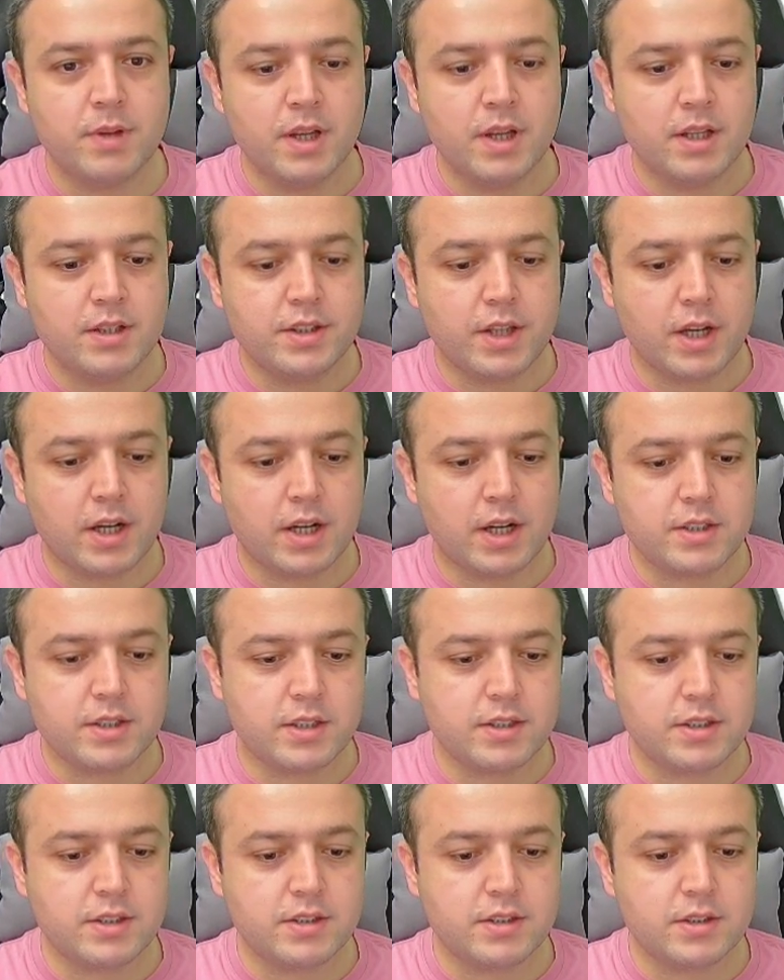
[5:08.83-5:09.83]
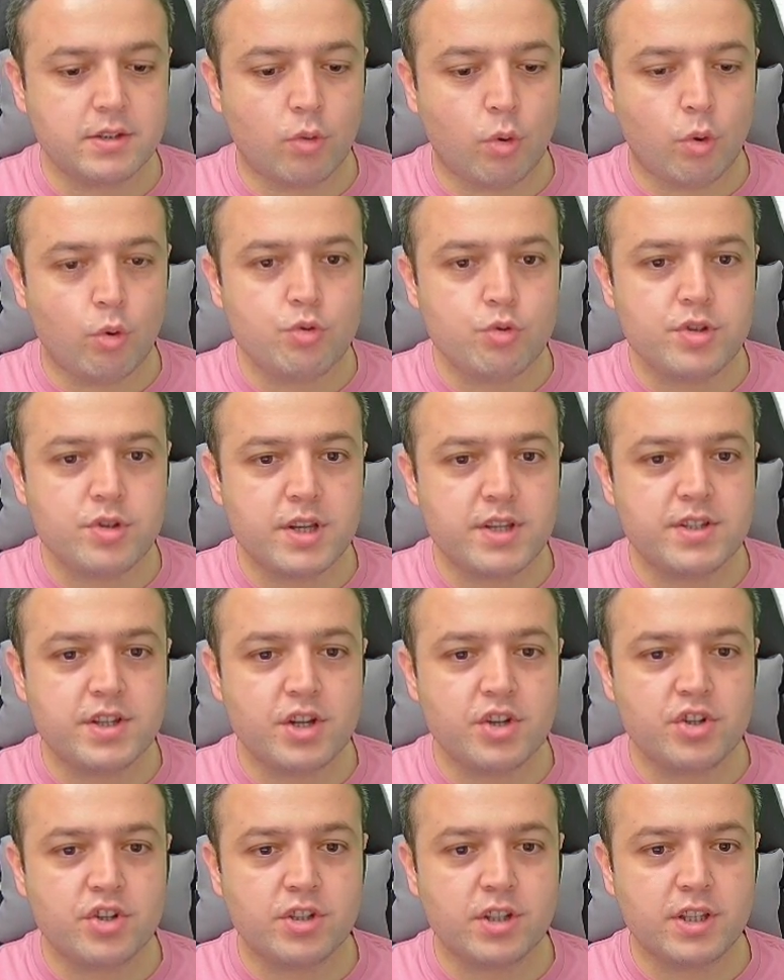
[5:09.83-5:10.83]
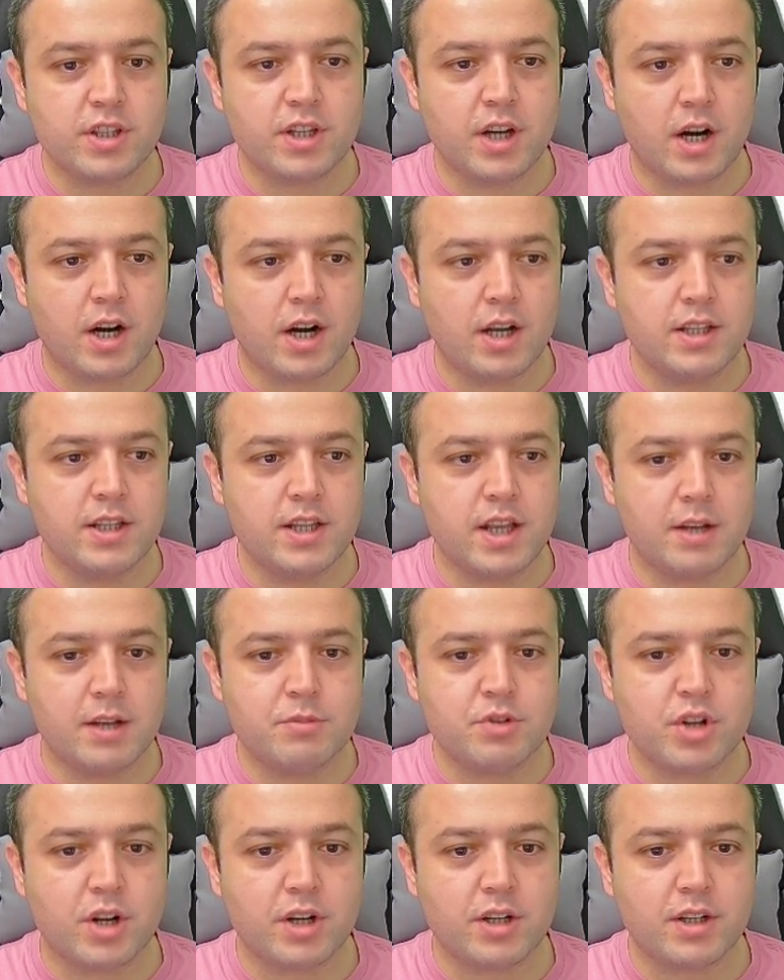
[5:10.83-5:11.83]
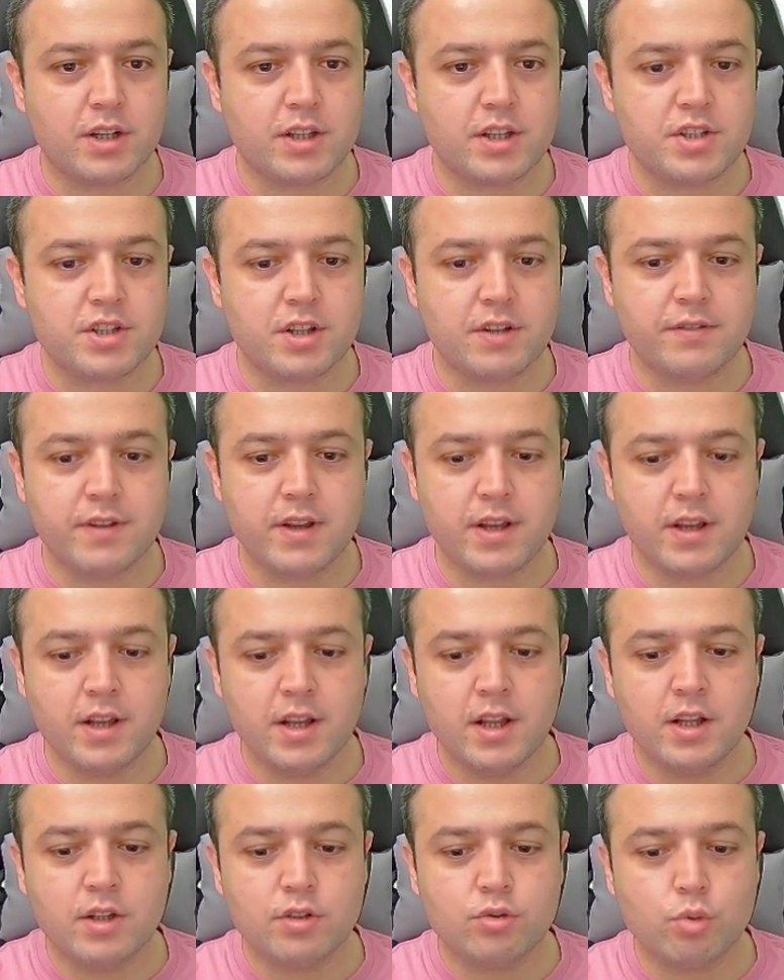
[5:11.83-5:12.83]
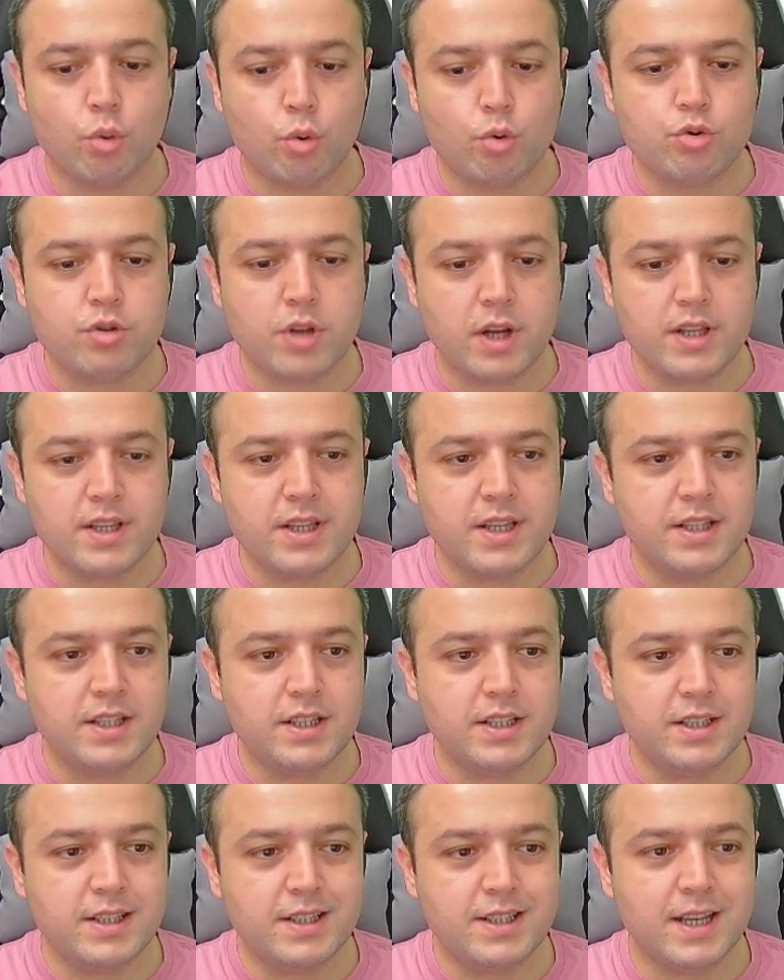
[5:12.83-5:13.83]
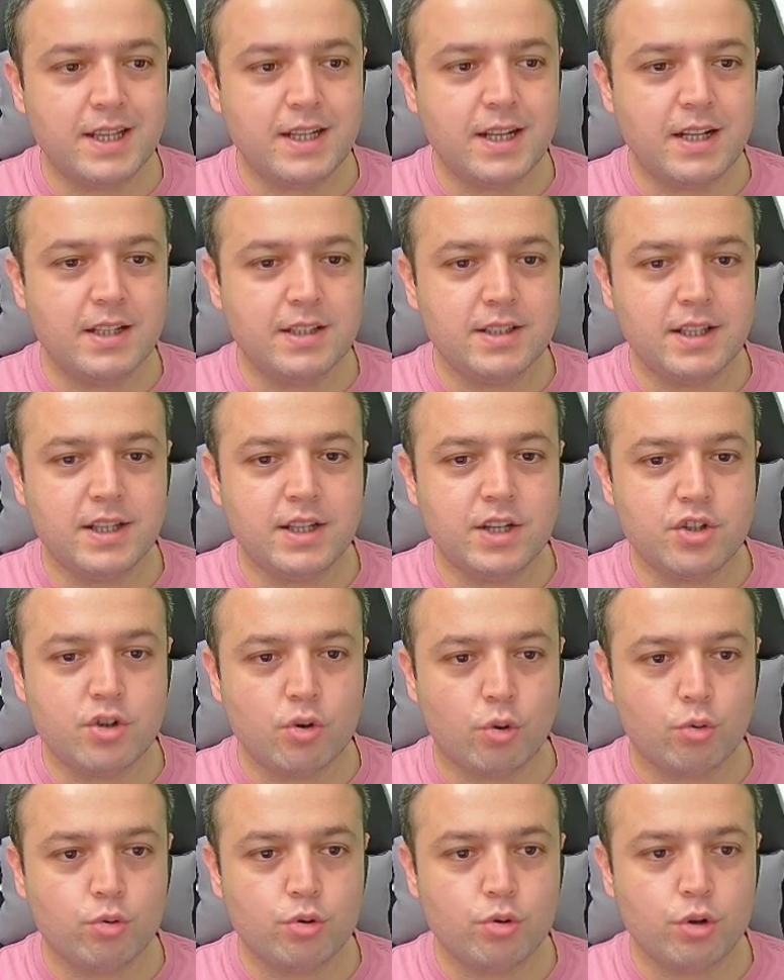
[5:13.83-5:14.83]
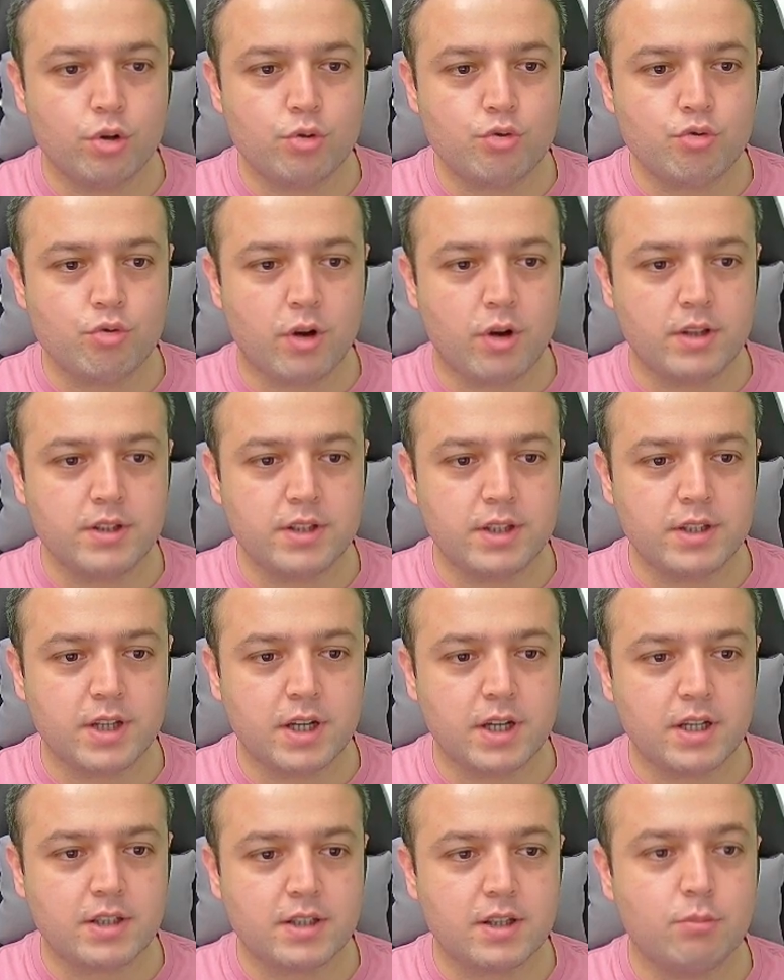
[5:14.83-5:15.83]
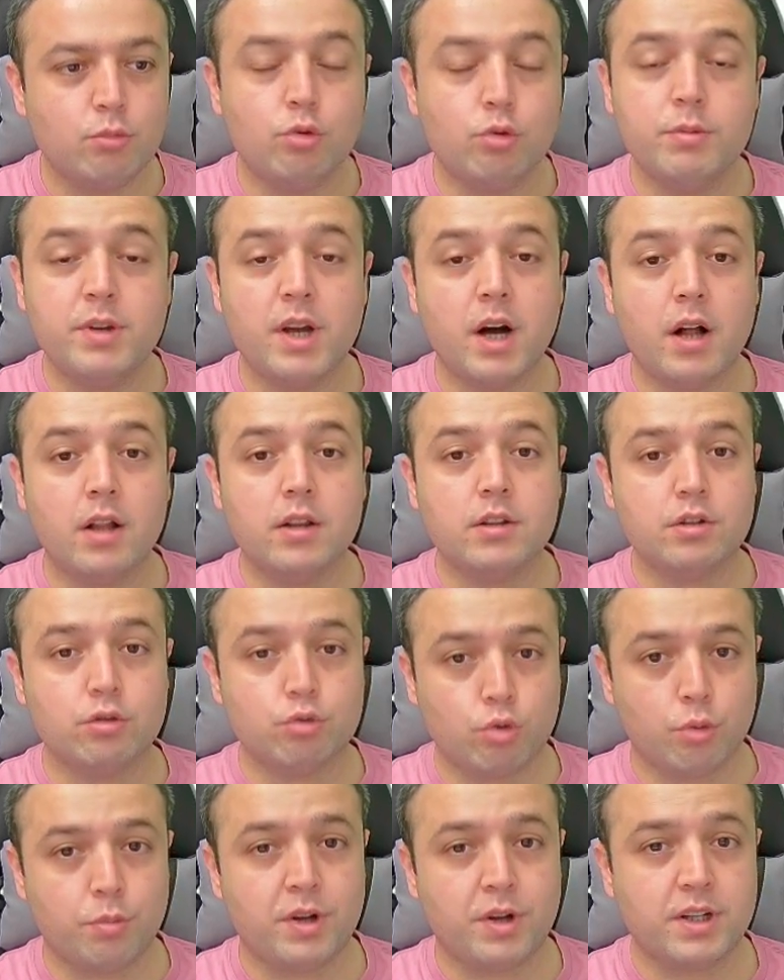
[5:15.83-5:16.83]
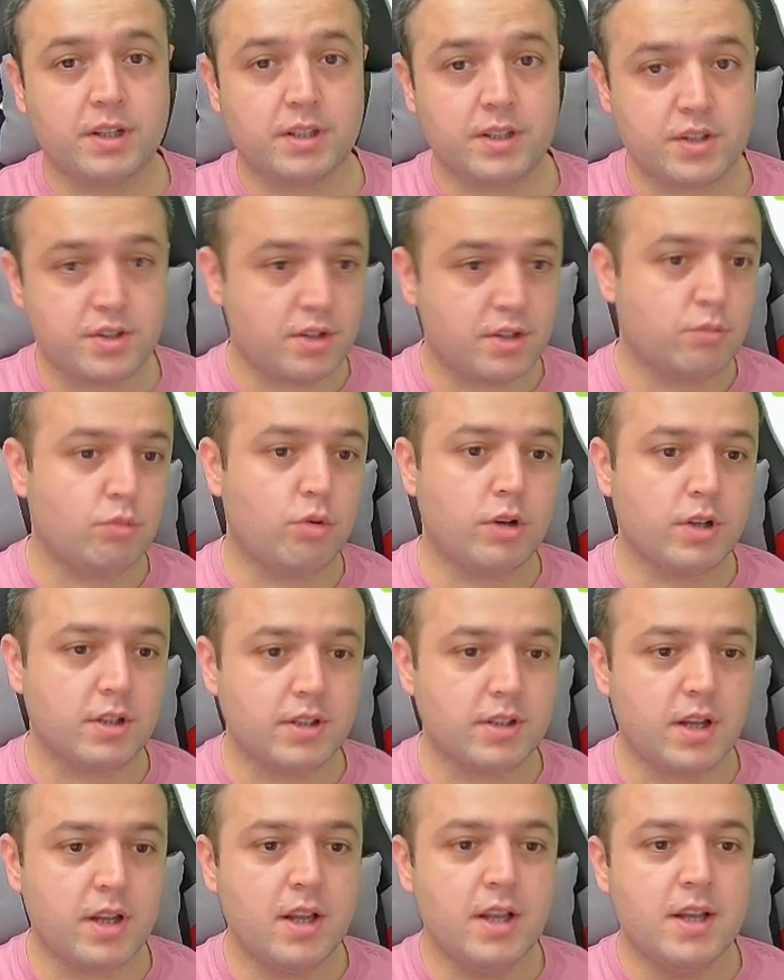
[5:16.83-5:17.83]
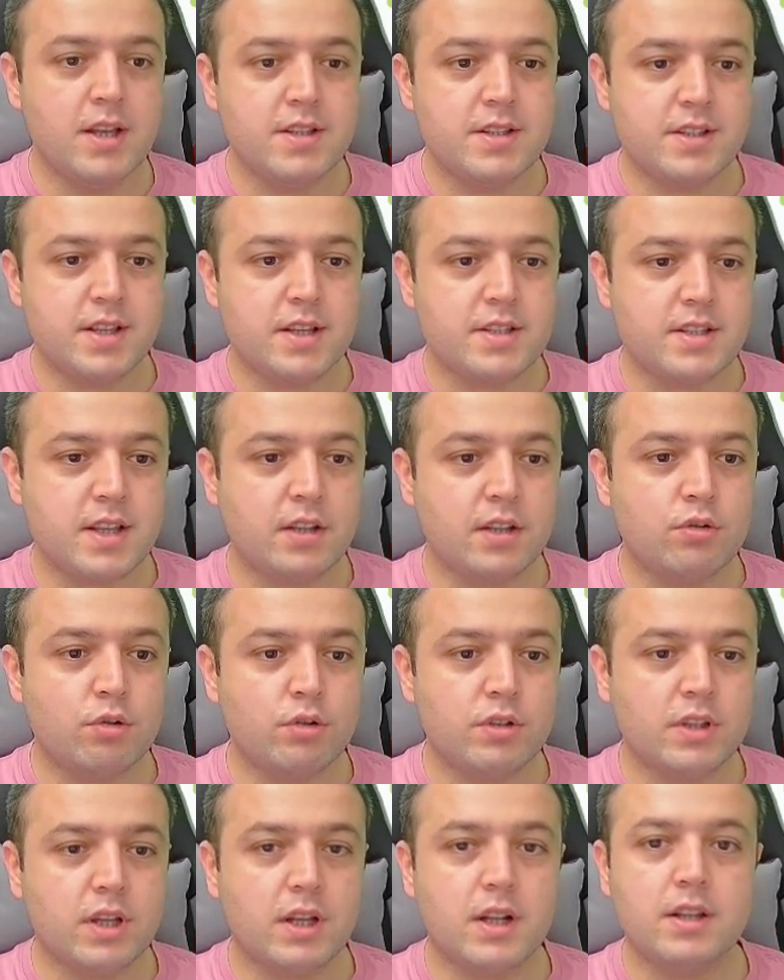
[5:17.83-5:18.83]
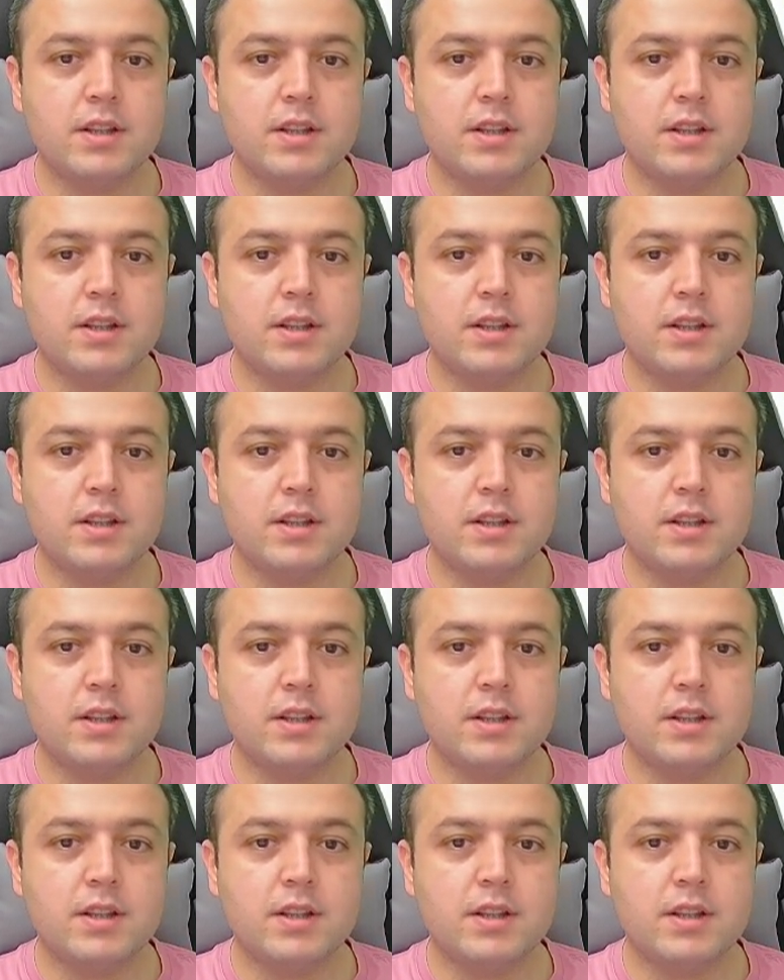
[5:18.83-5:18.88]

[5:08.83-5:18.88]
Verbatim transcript: Nakata'nın 18 yaşındaki hali gelmiş arkadaşlar ve 97 genel derece oluyor şu anda Nakata. Bu bir altın top arkadaşlar. Bu arada 84 genel